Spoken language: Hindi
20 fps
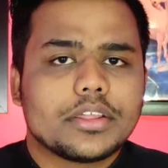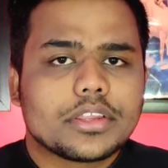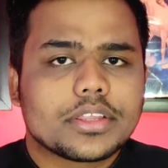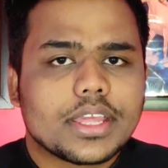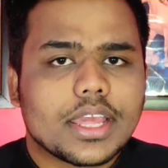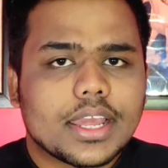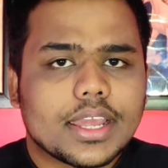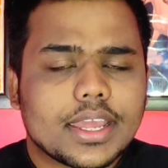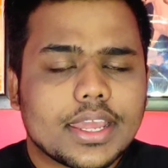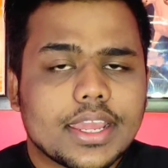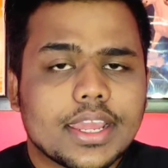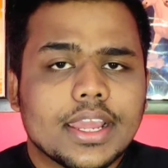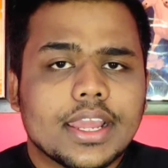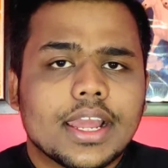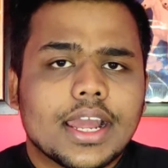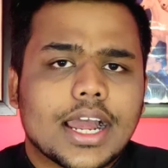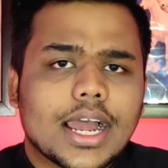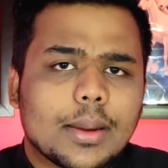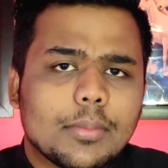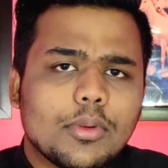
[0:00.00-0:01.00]
प्राइस क्या है
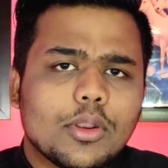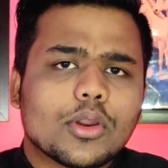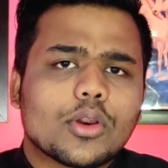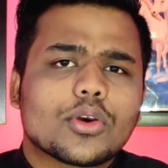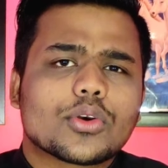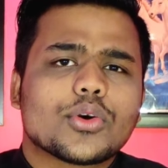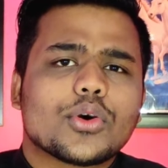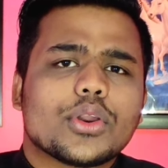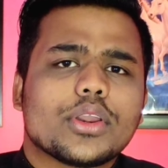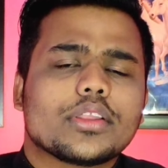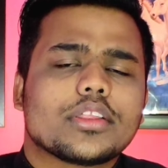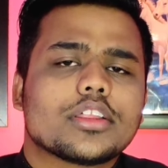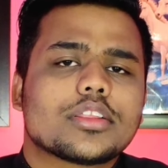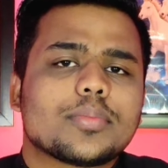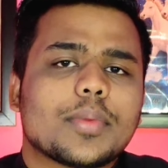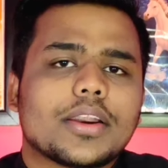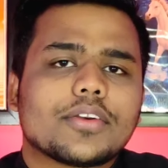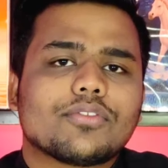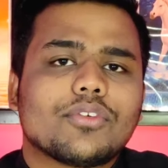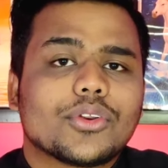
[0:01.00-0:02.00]
हम लोगों को इस
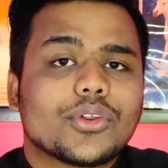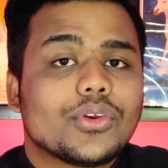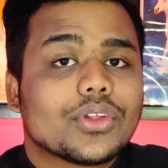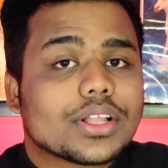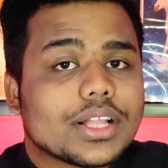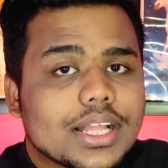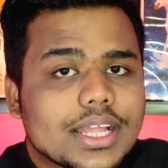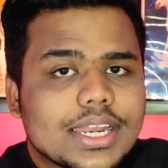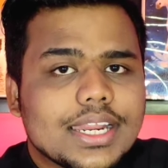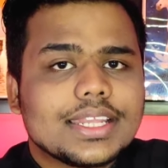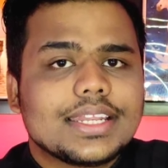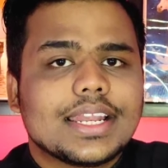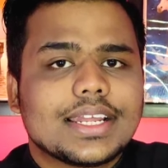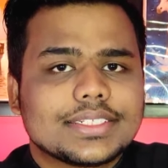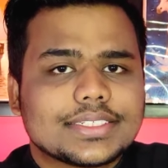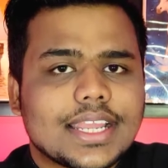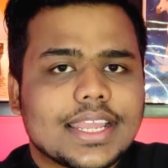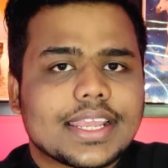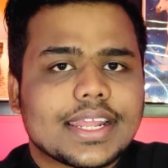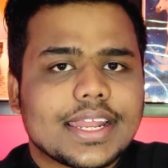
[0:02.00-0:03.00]
स्मार्टफोन को
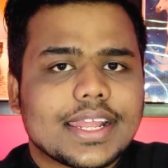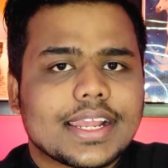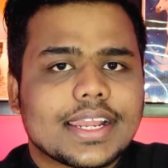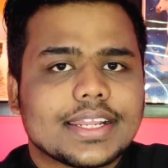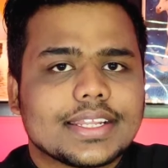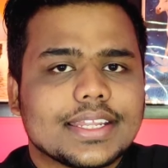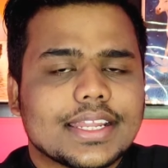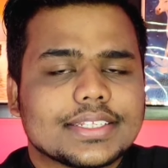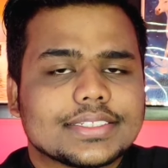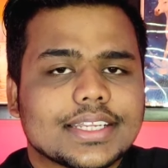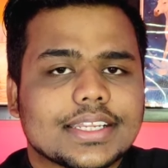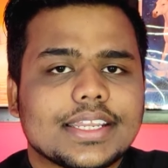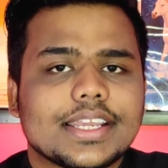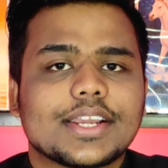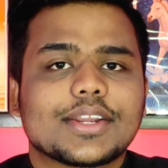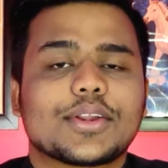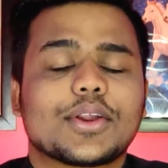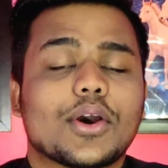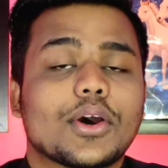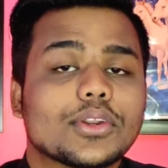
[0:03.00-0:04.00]
खरीदना चाहिए कि नहीं खरीदना
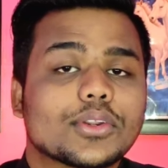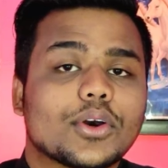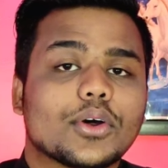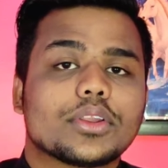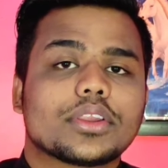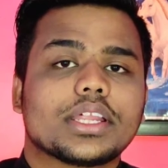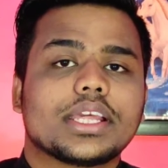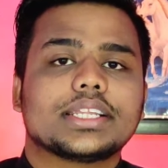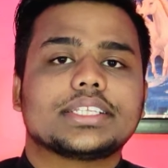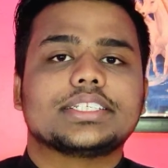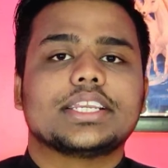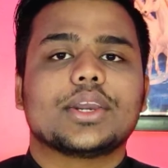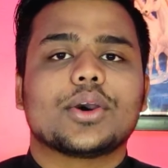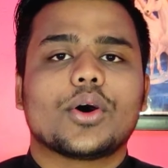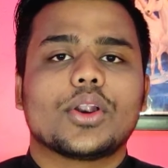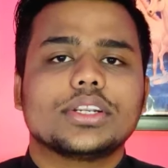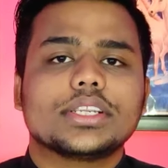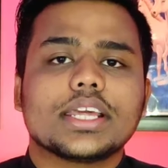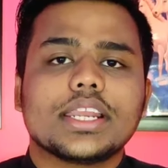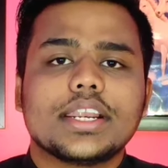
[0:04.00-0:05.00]
चाहिए कौन कौन से अच्छे
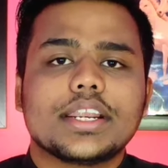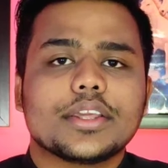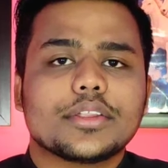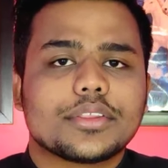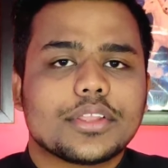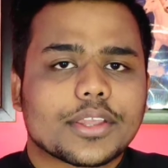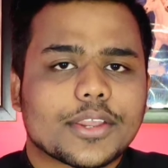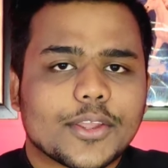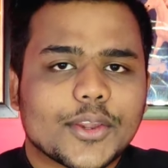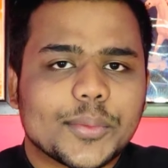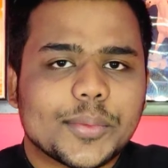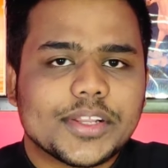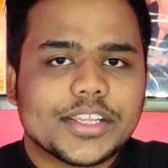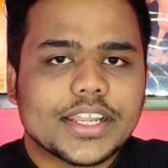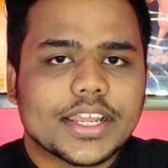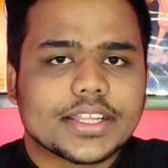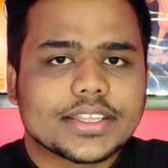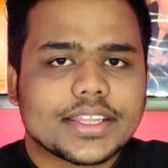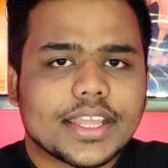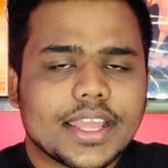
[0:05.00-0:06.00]
ऑल्टरनेटिव देखने को मिल
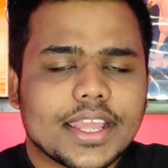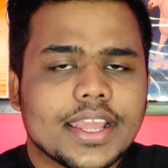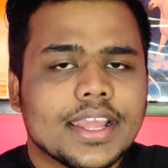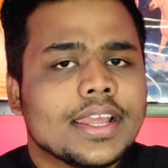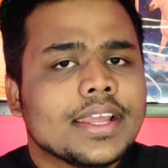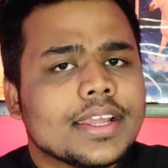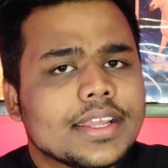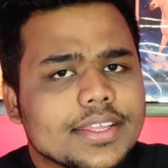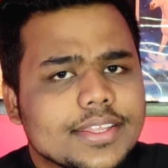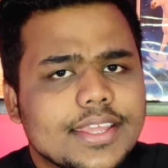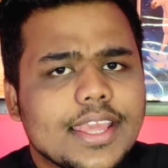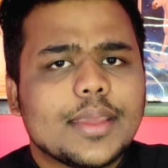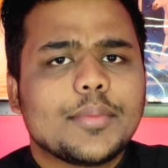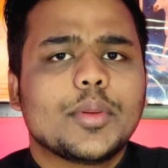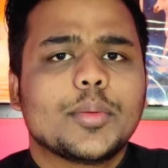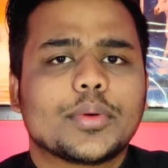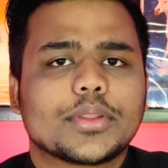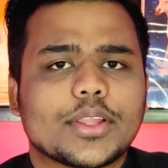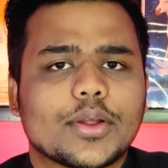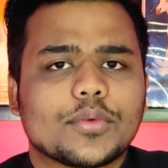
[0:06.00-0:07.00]
जाते हैं ये
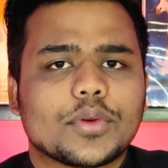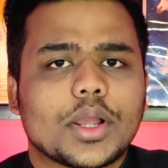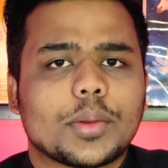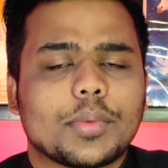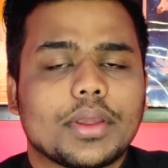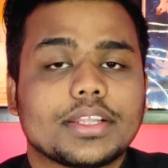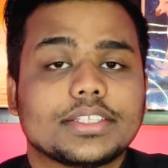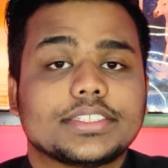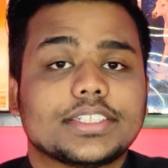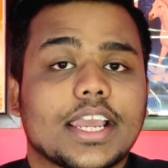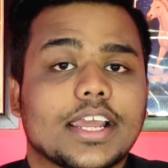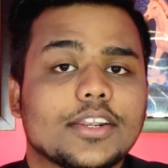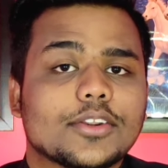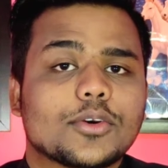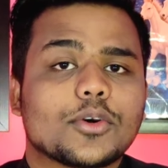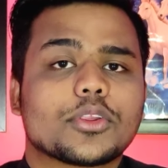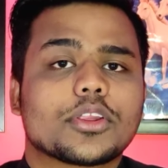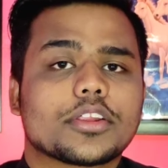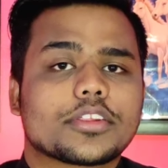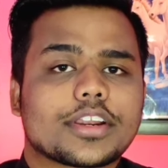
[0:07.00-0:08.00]
भी बताऊंगा मैं चैनल
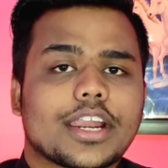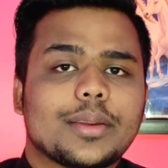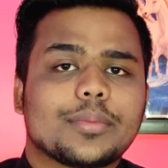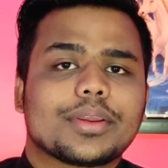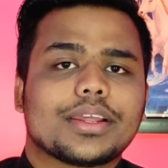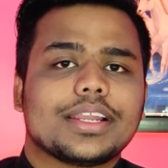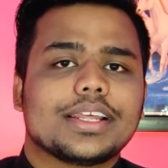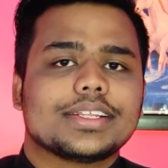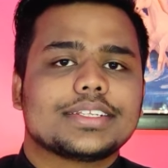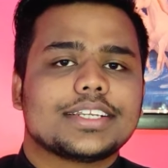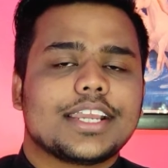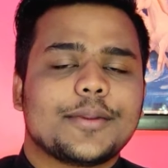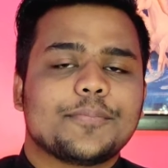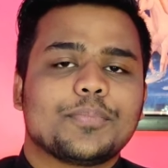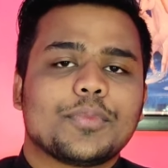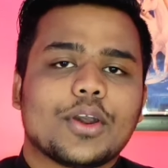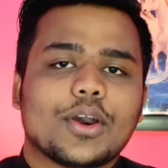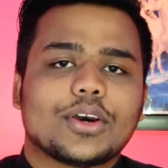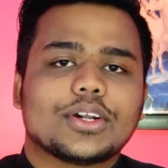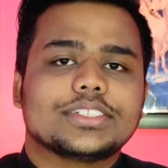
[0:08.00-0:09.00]
को सब्सक्राइब कर लीजिए
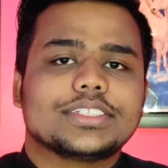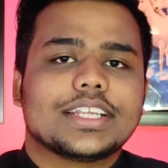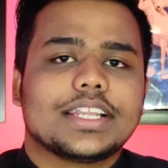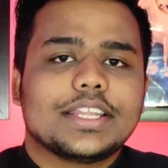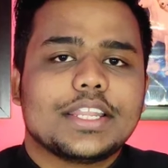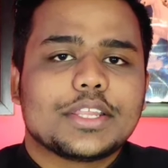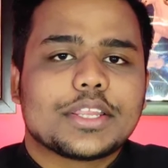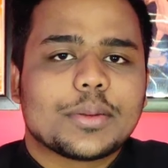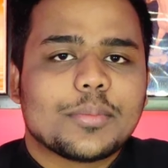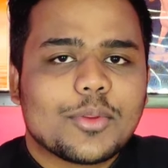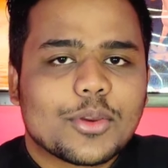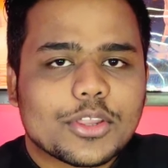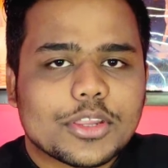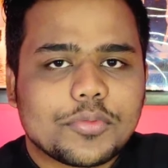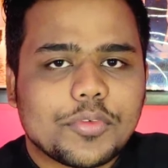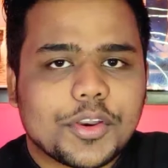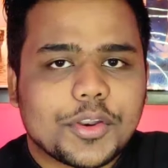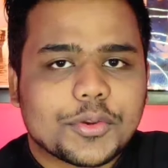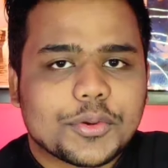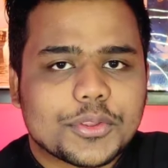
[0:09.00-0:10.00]
और जल्दी से हम लोग
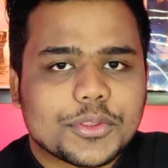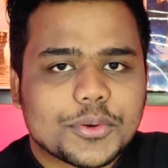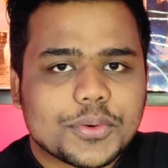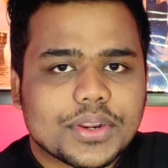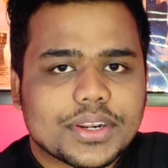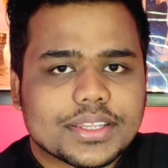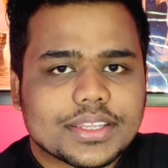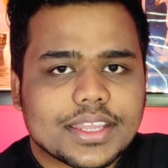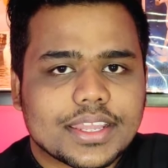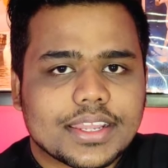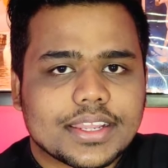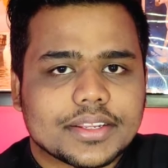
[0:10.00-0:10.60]
इस वीडियो को शुरू करते